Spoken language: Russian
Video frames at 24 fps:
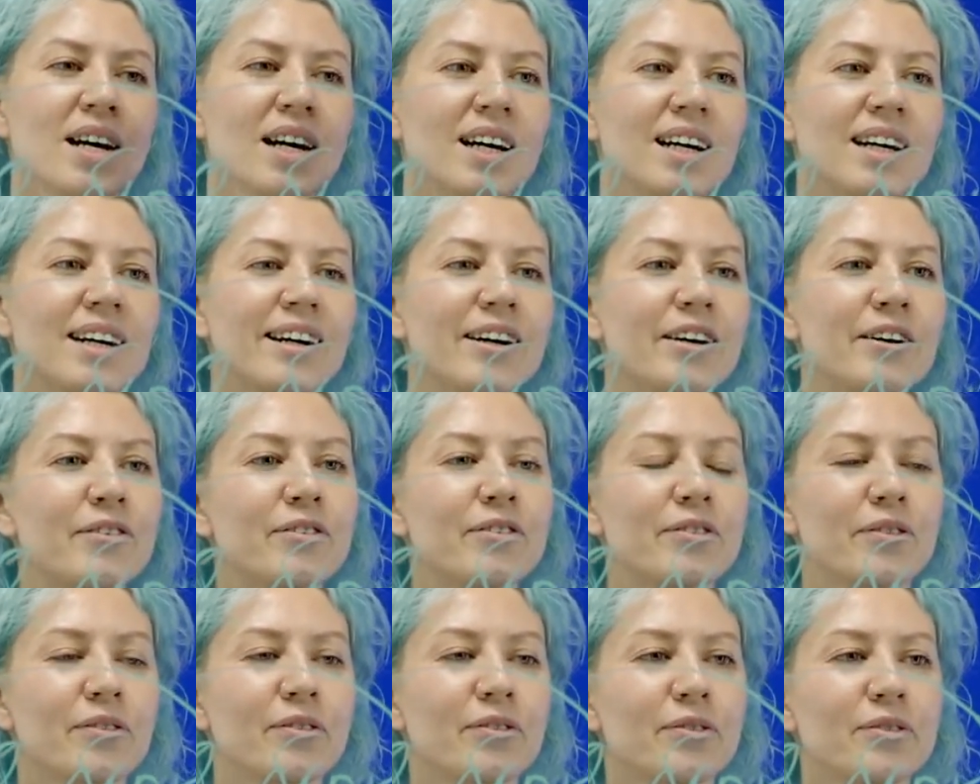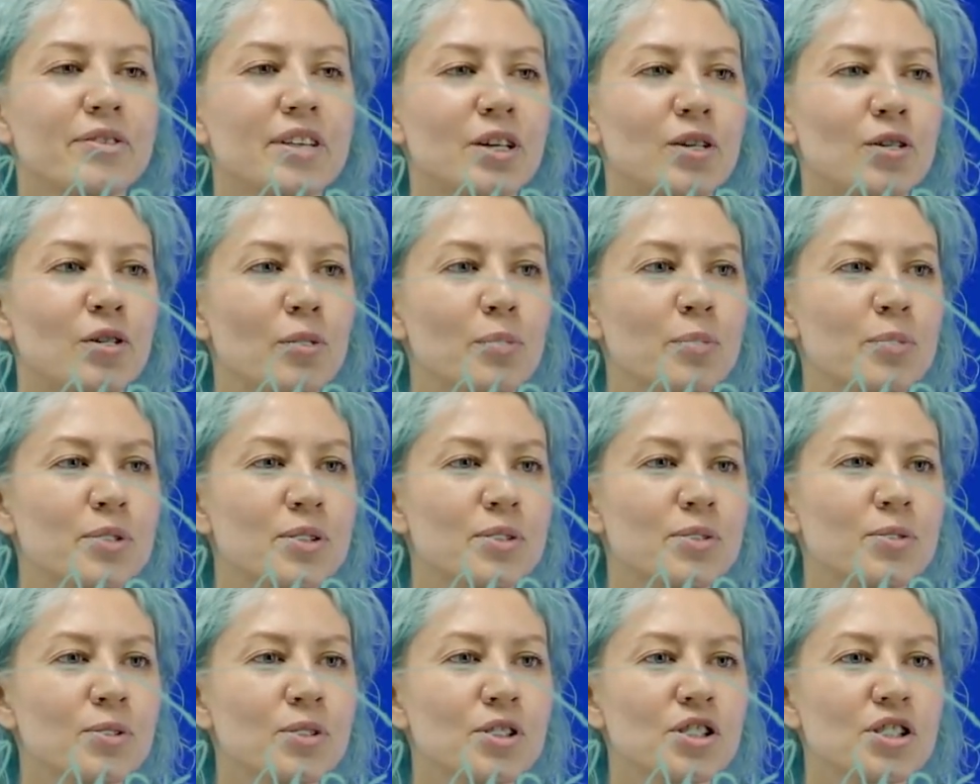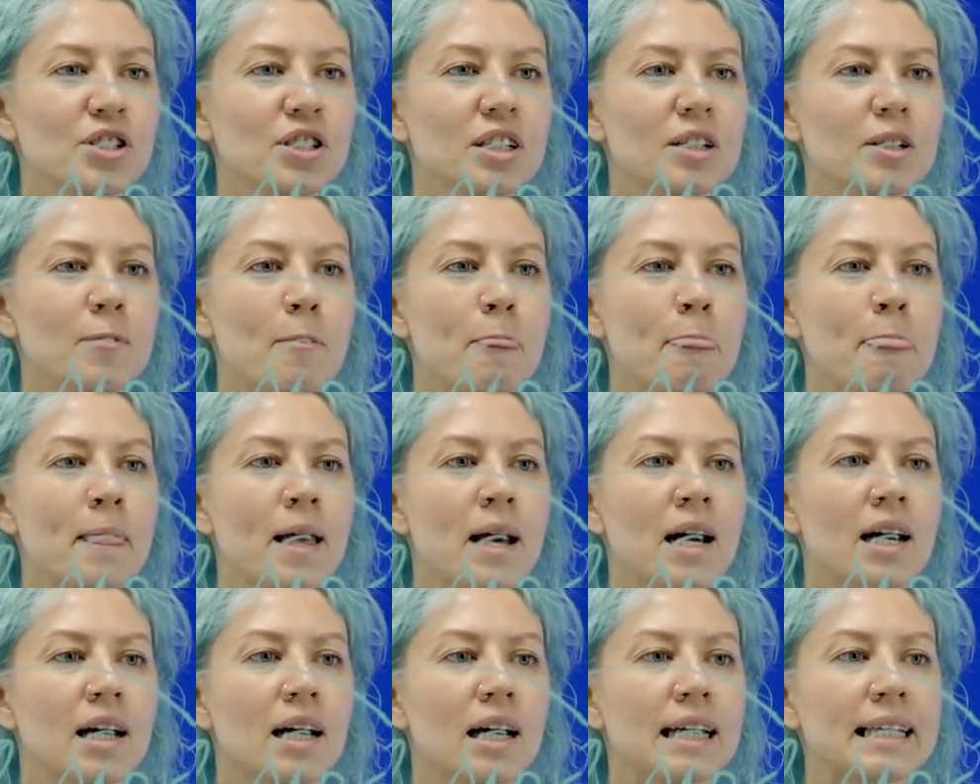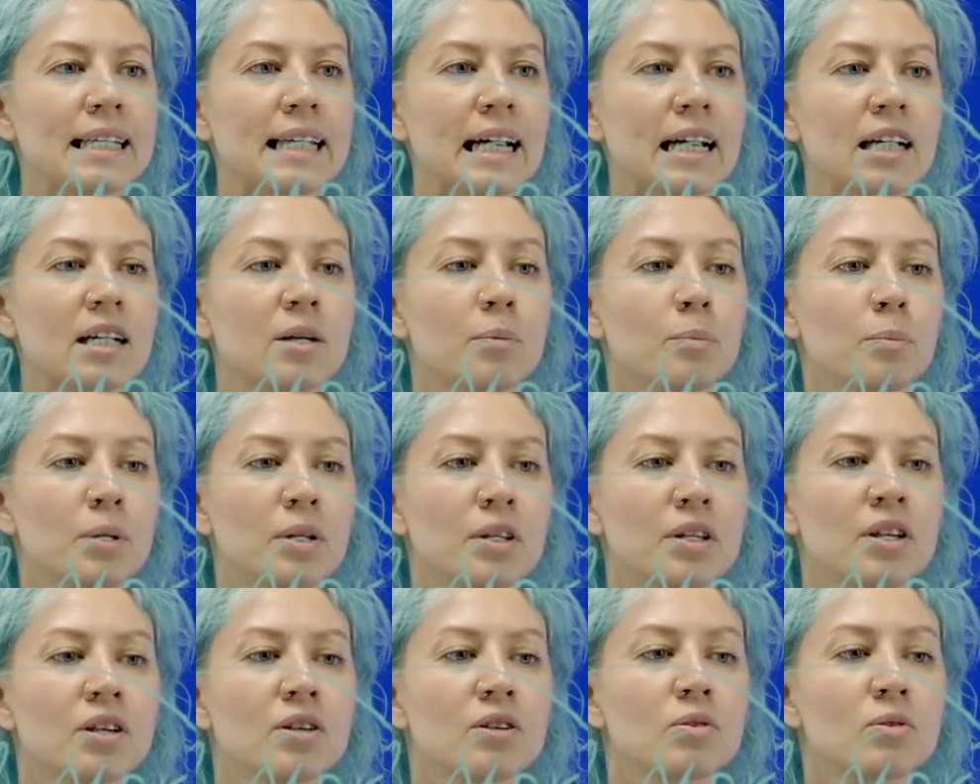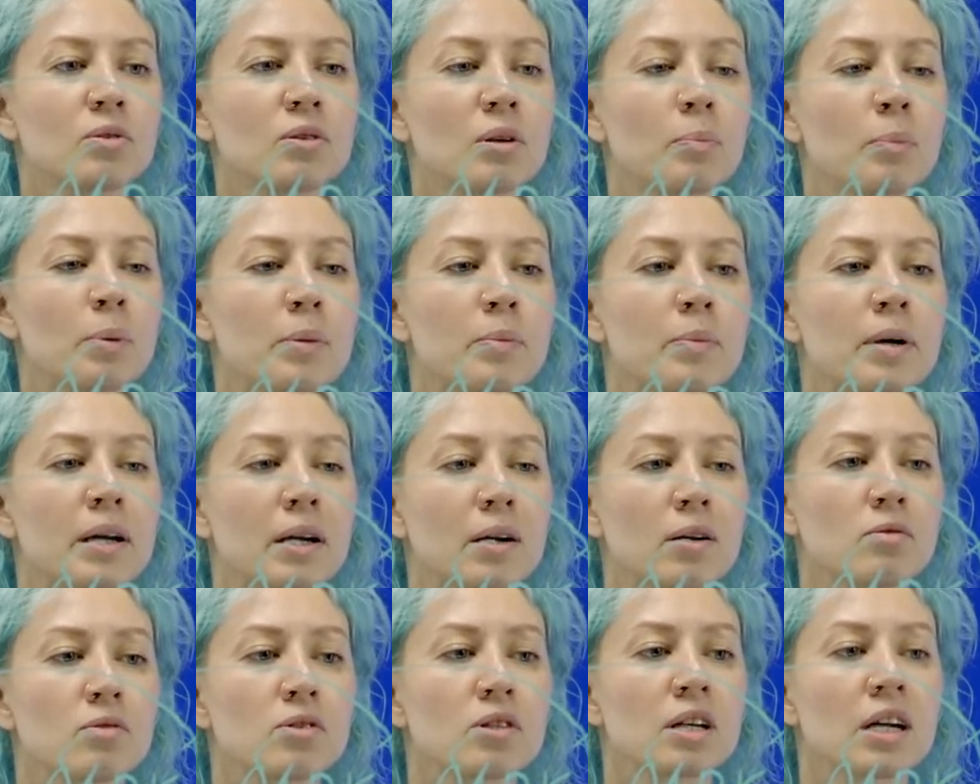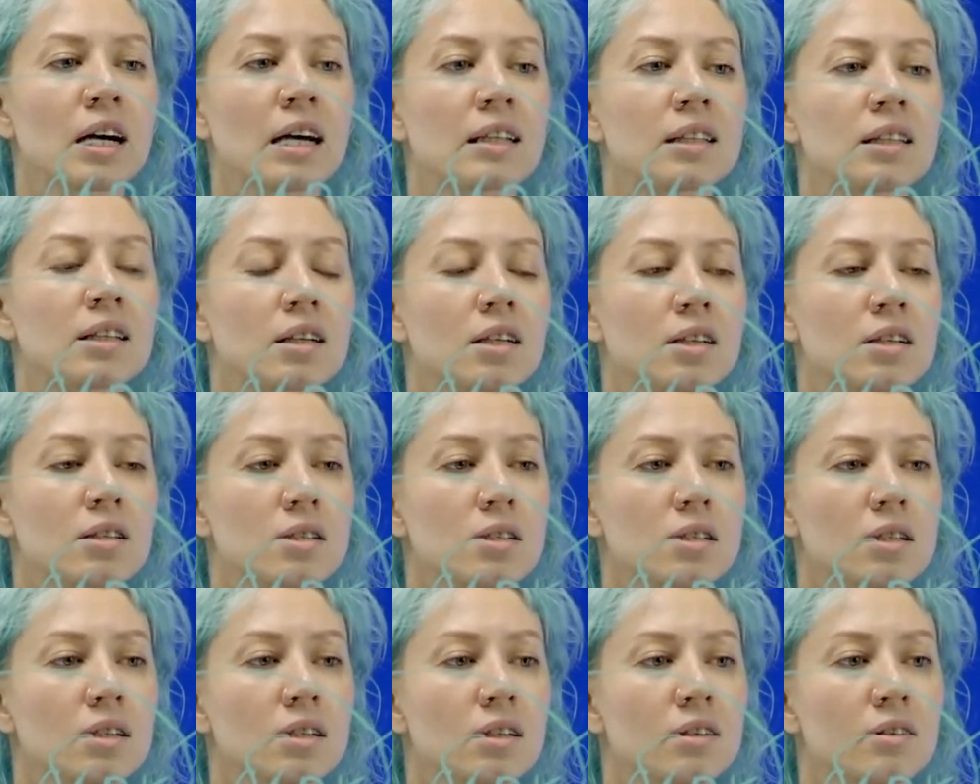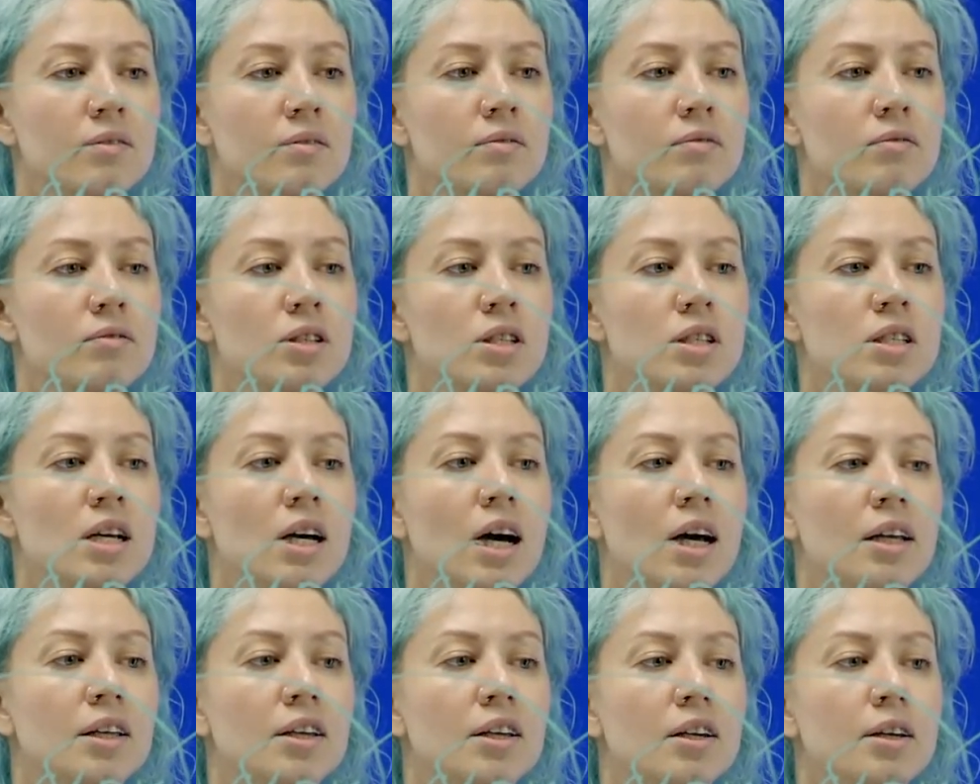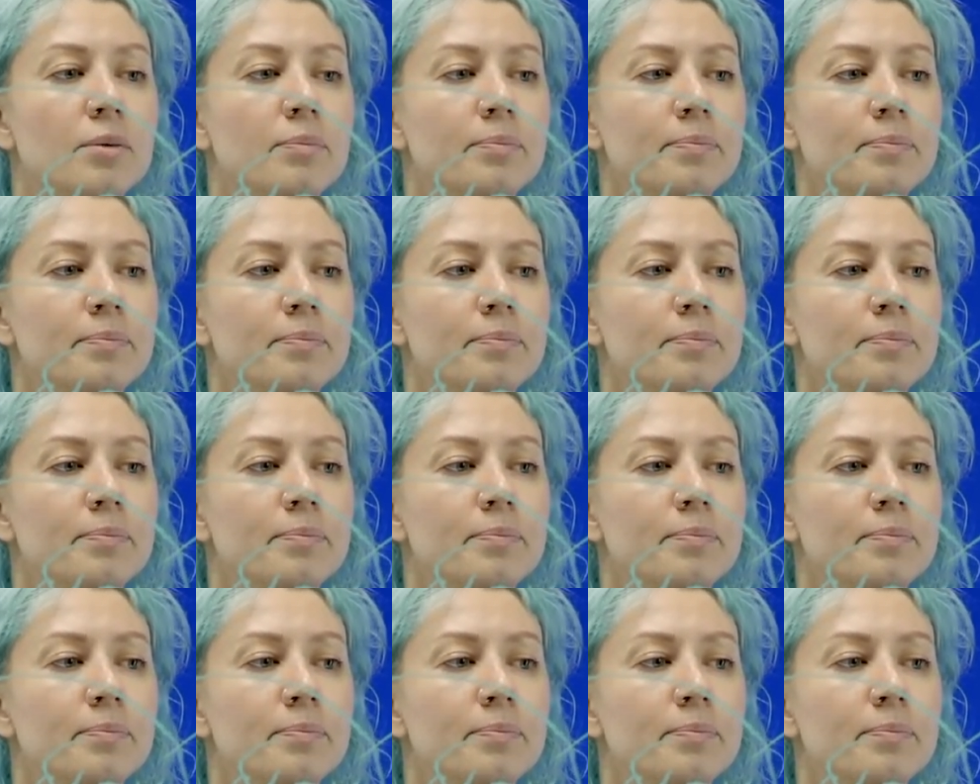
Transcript: а, в, в таком случае я комбинирую, например, иллюстратора с дизайнером,